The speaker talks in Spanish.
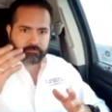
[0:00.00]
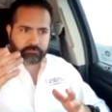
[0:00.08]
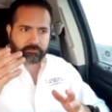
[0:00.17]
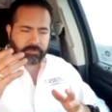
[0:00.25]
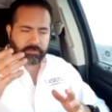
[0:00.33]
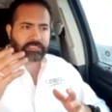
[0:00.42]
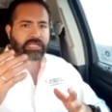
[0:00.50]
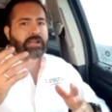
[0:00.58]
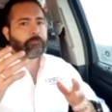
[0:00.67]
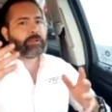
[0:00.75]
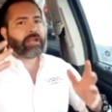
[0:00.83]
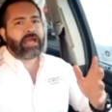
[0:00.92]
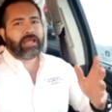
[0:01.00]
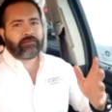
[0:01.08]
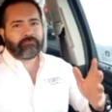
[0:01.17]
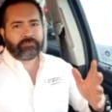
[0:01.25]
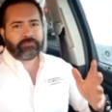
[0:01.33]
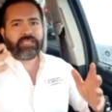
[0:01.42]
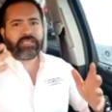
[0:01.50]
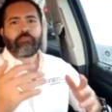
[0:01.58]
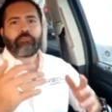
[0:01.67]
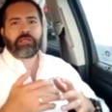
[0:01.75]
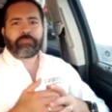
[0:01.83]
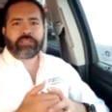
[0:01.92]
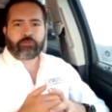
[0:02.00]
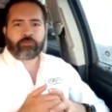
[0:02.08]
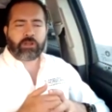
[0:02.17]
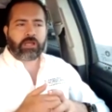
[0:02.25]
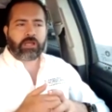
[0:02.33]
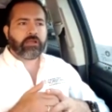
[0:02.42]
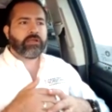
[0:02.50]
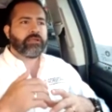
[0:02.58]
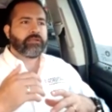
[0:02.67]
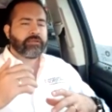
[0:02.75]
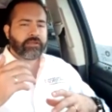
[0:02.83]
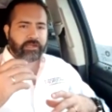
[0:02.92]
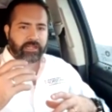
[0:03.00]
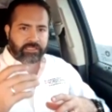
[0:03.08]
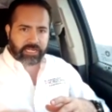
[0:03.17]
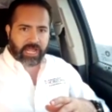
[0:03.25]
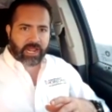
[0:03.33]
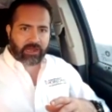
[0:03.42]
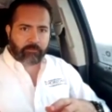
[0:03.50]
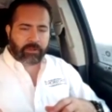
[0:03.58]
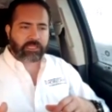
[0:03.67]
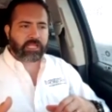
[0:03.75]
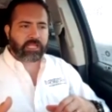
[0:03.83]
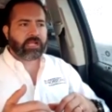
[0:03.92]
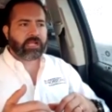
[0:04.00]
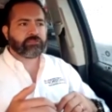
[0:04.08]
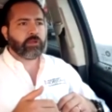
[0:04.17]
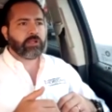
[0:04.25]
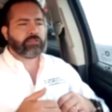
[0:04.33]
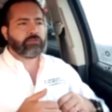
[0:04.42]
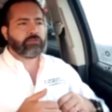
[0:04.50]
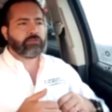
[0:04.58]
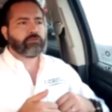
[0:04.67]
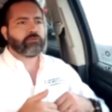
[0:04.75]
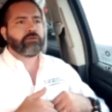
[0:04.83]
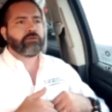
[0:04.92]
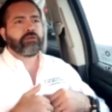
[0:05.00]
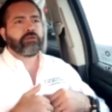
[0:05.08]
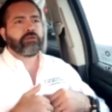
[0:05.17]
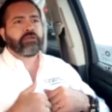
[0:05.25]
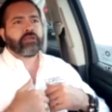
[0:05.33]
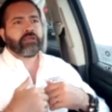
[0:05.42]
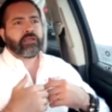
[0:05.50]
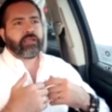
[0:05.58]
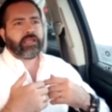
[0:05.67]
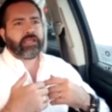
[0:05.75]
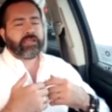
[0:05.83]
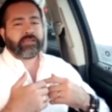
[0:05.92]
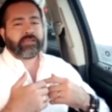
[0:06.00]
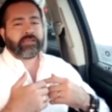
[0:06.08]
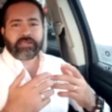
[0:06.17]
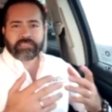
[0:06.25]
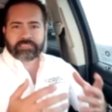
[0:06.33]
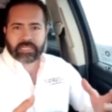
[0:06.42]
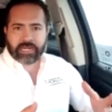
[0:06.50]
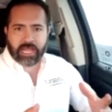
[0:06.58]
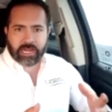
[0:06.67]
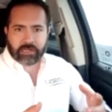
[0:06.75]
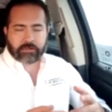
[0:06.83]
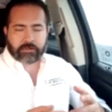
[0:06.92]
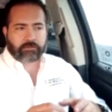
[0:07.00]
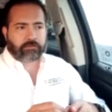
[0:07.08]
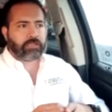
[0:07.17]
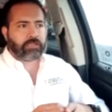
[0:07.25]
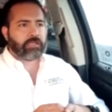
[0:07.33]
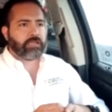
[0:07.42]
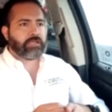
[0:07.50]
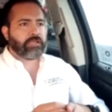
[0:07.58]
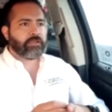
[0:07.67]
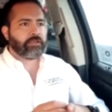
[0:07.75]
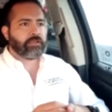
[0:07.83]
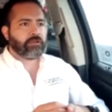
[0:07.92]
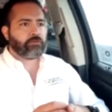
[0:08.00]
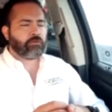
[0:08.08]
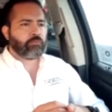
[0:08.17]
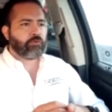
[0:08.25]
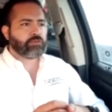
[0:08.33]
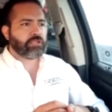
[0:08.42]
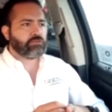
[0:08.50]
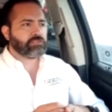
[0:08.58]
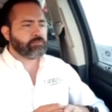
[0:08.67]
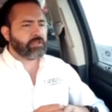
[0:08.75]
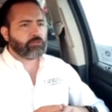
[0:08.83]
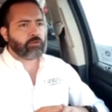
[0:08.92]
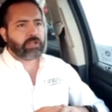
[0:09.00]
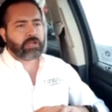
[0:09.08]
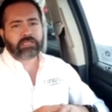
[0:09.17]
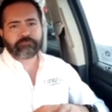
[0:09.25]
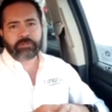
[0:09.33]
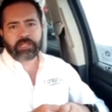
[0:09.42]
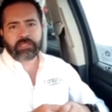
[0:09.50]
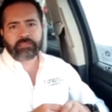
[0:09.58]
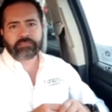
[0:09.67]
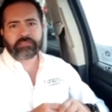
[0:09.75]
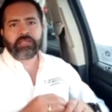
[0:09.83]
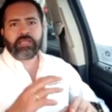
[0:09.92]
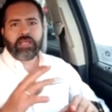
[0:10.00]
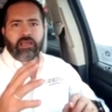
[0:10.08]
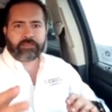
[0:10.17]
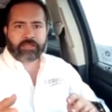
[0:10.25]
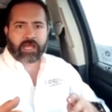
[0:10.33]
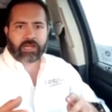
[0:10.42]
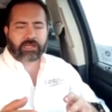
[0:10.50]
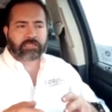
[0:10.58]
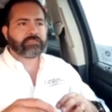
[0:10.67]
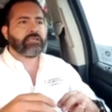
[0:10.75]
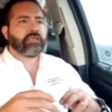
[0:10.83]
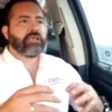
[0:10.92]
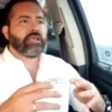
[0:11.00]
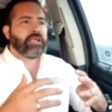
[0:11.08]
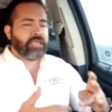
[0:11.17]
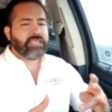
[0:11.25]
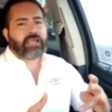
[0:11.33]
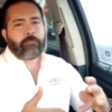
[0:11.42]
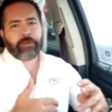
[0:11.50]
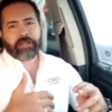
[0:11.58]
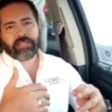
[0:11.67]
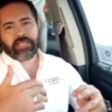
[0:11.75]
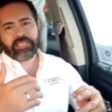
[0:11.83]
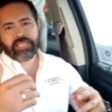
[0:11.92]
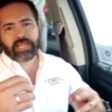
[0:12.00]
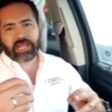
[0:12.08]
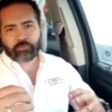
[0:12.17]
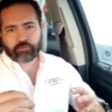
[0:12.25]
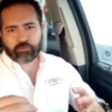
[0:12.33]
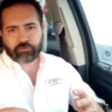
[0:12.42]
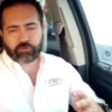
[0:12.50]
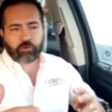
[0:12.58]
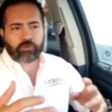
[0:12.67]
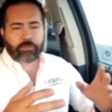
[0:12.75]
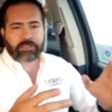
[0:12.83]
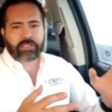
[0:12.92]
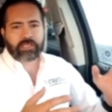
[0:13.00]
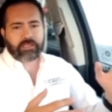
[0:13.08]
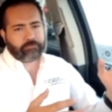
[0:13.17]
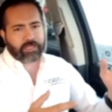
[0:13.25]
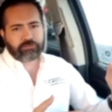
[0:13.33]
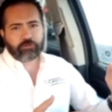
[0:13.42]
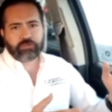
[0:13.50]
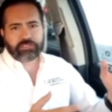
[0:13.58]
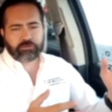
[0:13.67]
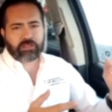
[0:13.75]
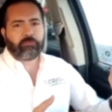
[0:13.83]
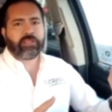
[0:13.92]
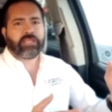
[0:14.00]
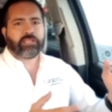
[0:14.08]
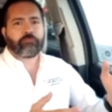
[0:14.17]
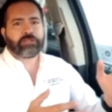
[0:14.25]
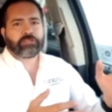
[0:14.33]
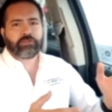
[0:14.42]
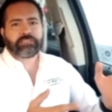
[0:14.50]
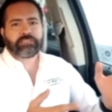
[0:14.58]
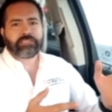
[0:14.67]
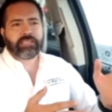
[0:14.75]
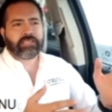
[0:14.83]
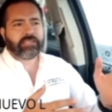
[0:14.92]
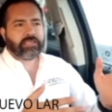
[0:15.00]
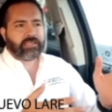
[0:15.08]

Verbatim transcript: descarapelar, digamos, la pintura, retirar el material suelto, eh, resanar con mortero, cemento, arena las paredes, afinarlas y ya para que llegáramos nosotros, obviamente eso lo hicieron albañiles, ¿no? Personas que,